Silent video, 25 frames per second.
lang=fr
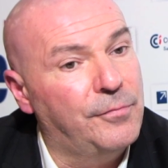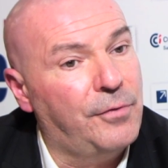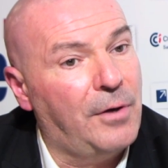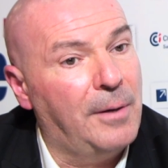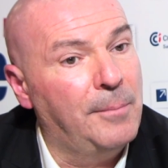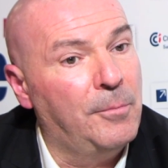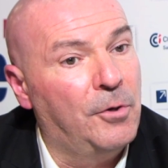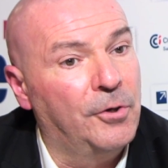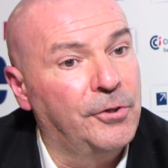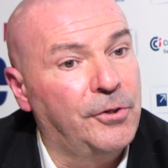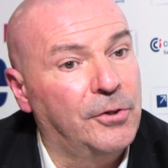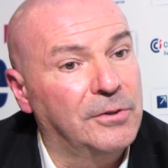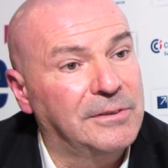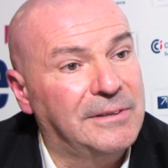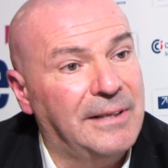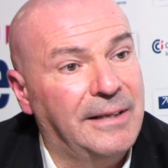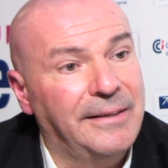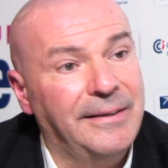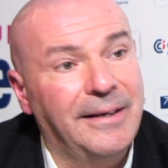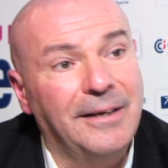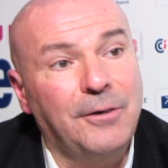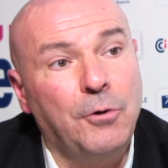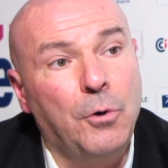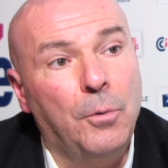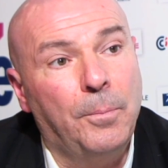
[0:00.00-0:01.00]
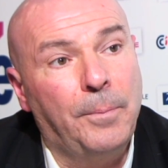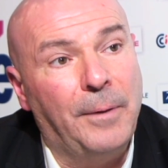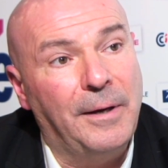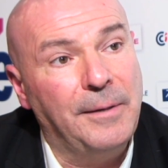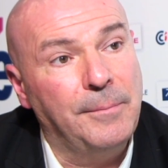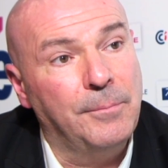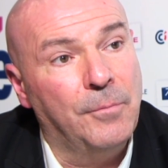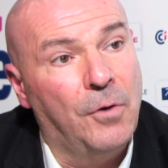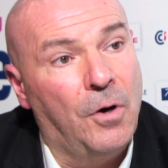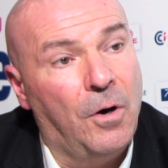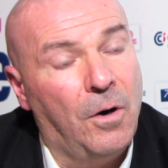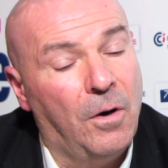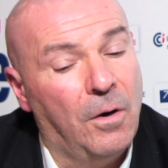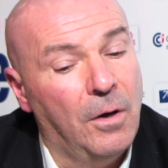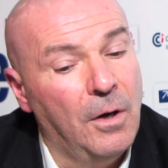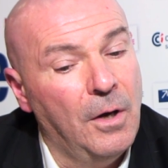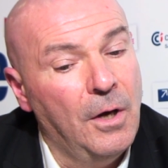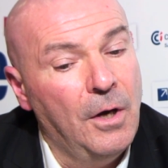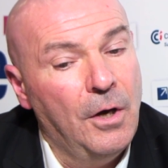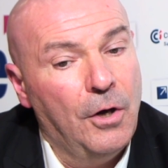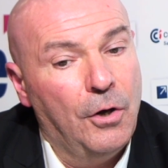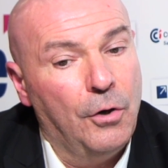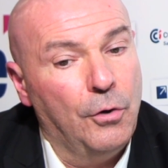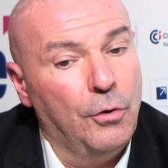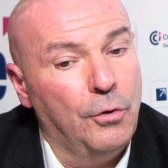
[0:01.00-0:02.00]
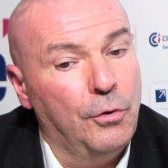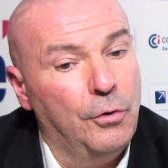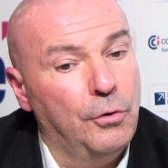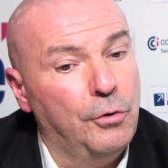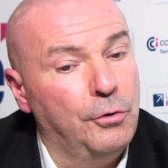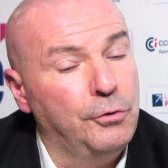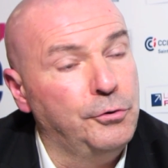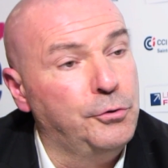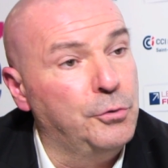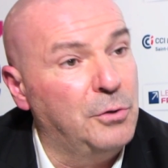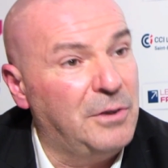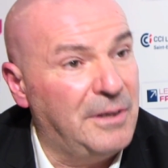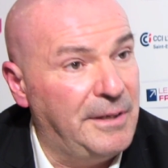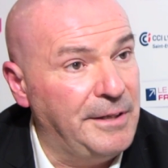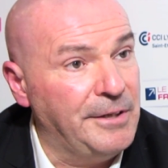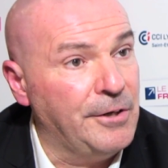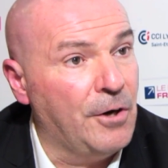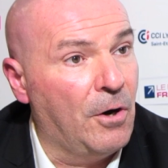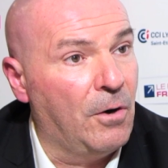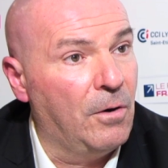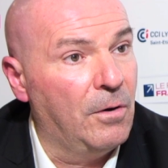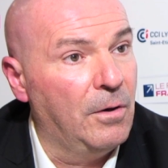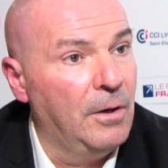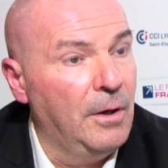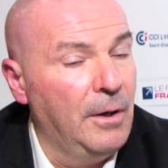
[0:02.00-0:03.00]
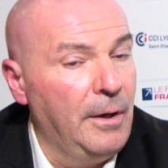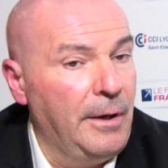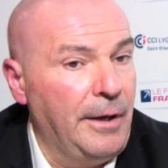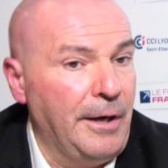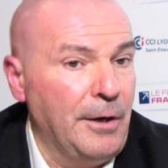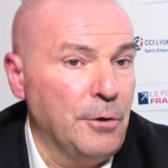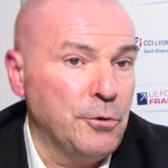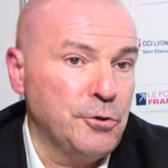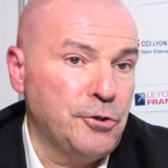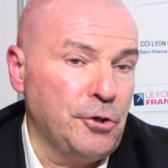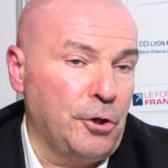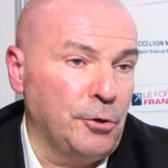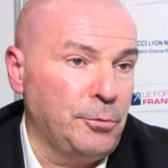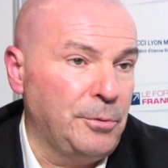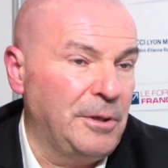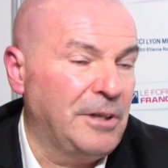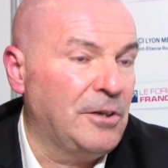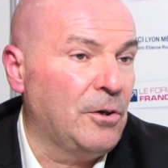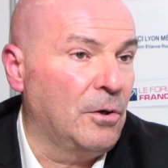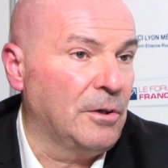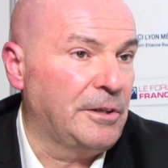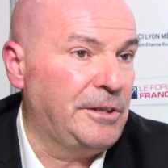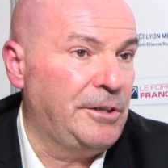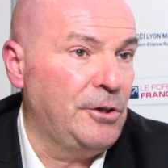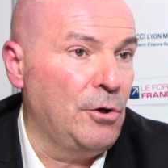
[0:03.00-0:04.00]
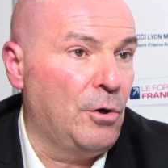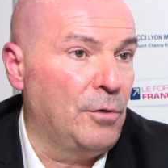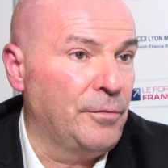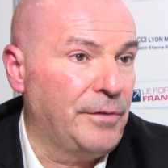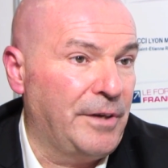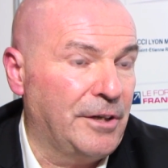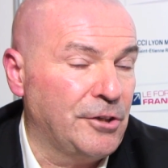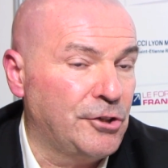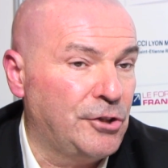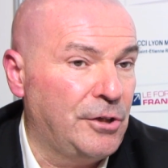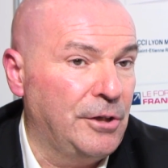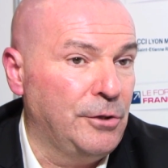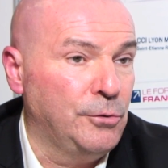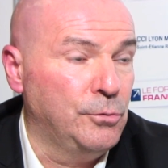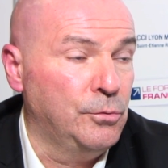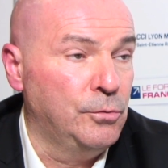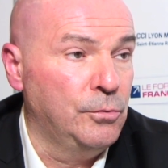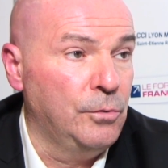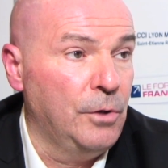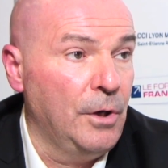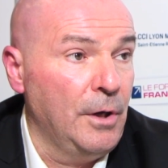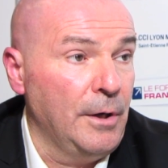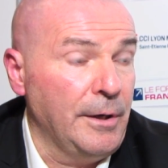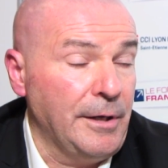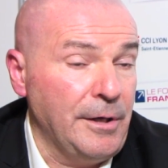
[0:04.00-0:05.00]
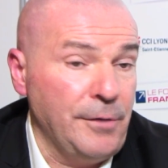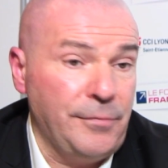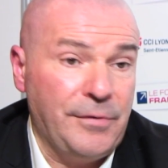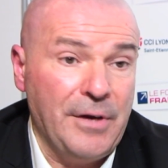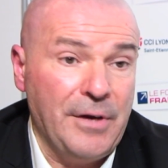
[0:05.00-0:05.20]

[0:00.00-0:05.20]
est vraiment dans un accompagnement euh, du client. Et aujourd'hui, quand le client vient chez nous, il